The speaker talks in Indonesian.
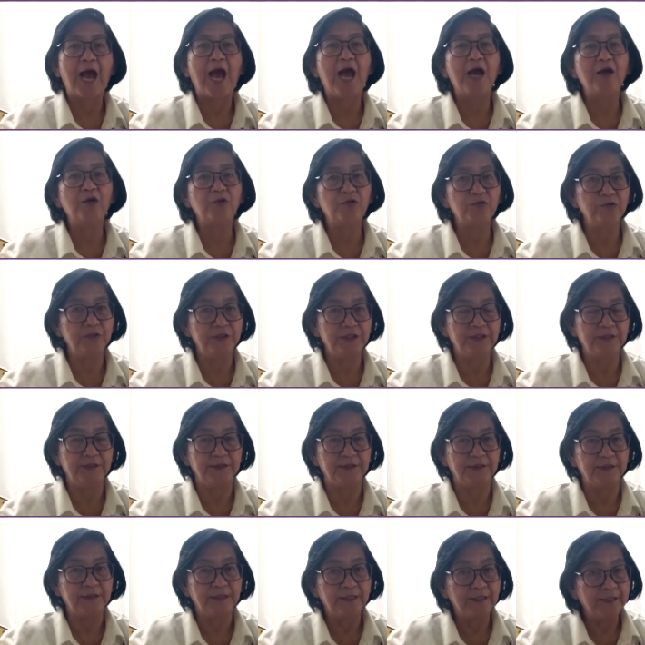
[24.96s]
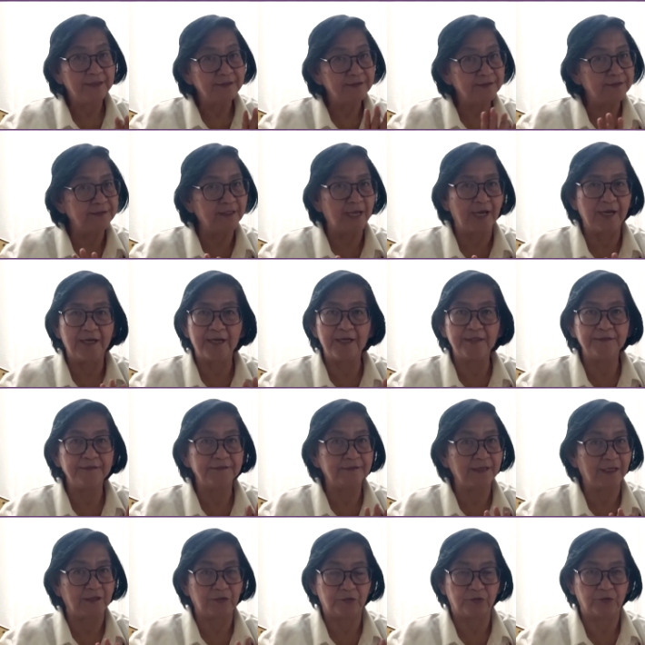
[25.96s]
aku ini, jangan
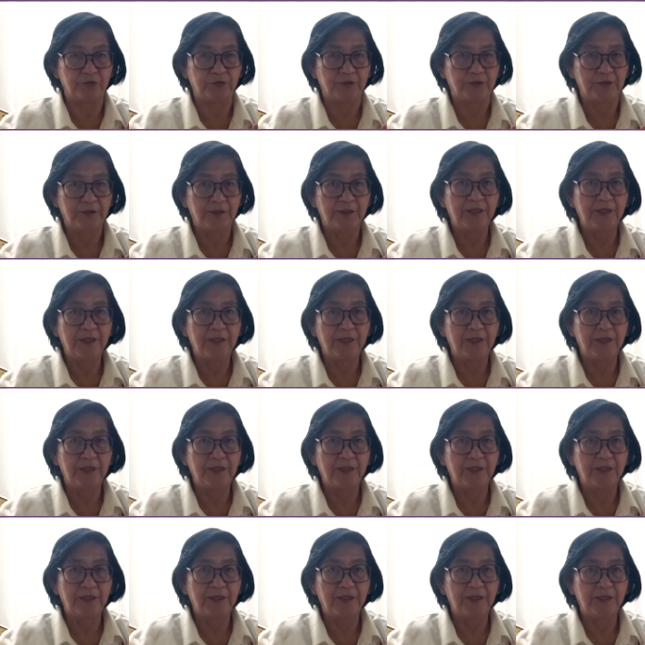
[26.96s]
takut.